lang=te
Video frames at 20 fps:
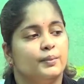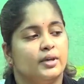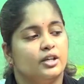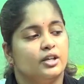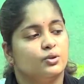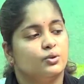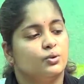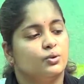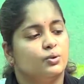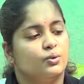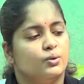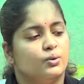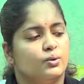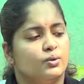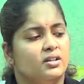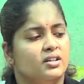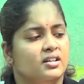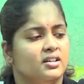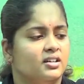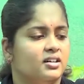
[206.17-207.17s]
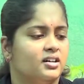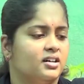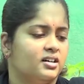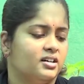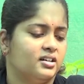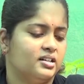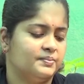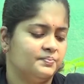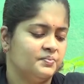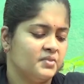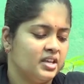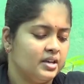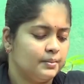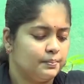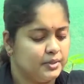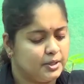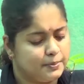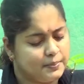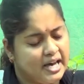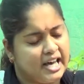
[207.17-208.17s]
మీరు
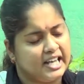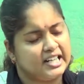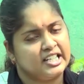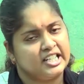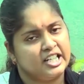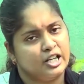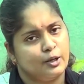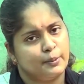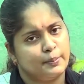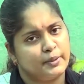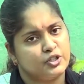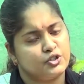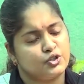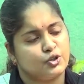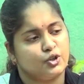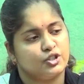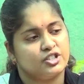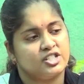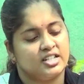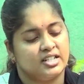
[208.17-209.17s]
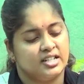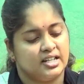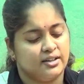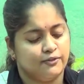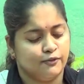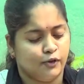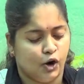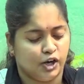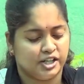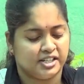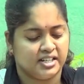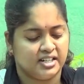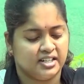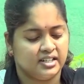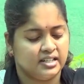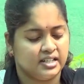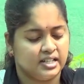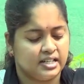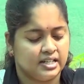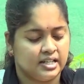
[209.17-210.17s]
మీరు బాల్కనీలో పెంచుకోవచ్చండి
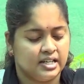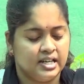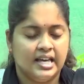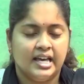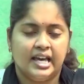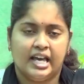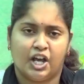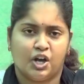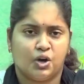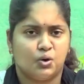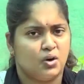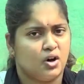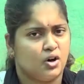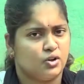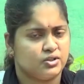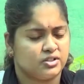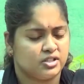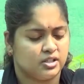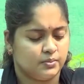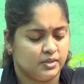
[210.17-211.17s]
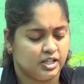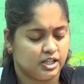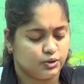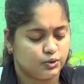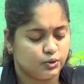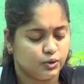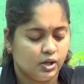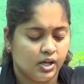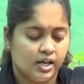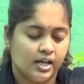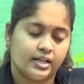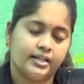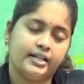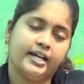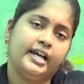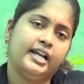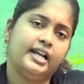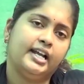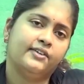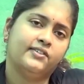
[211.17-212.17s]
వాటరింగ్ ఎక్కువ అవసరం లేదు
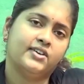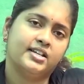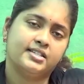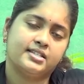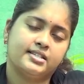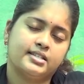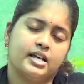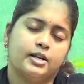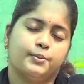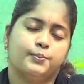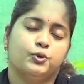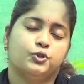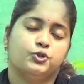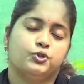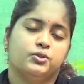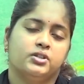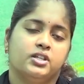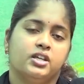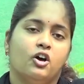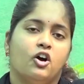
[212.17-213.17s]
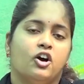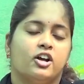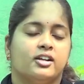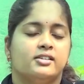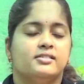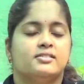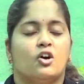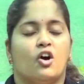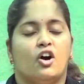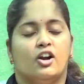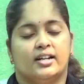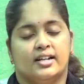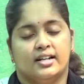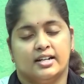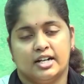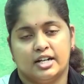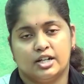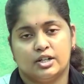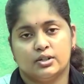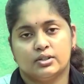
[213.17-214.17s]
డైలీ వన్స్ సరిపోతుంది ఆర్ఎల్స్
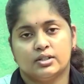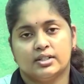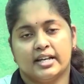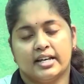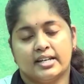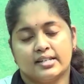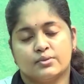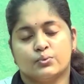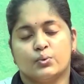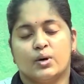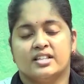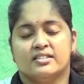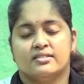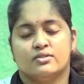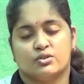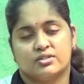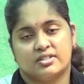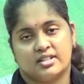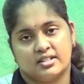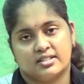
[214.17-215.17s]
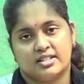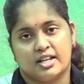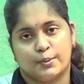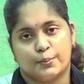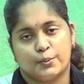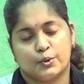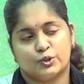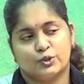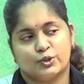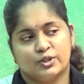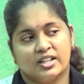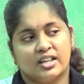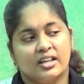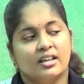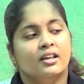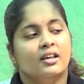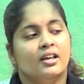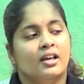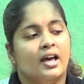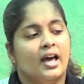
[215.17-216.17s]
ఆల్టర్నేట్ డేస్ వన్స్ ఒకసారి సరిపోతుంది
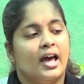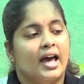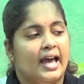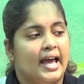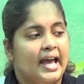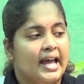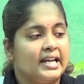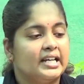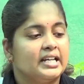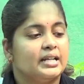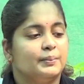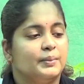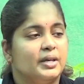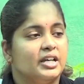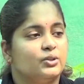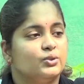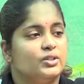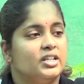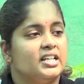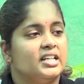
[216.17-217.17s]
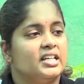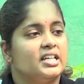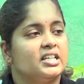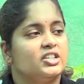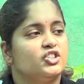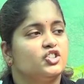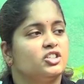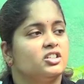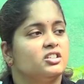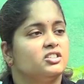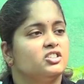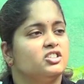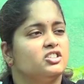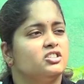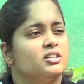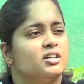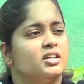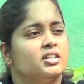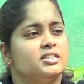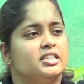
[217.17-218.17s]
అండ్ మీకు దీనికి చిన్న
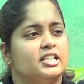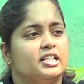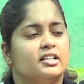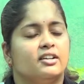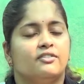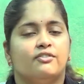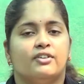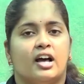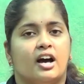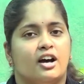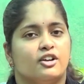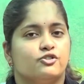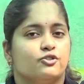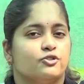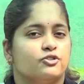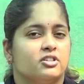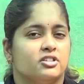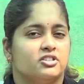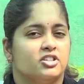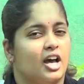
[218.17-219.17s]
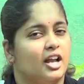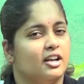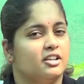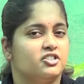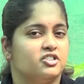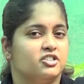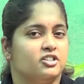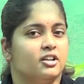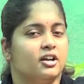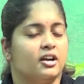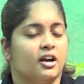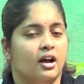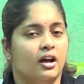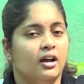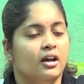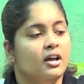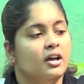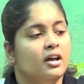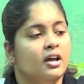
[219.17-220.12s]
చిన్నగా తెల్ల ఫ్లవర్స్ వస్తాయి చాలా చిన్నగా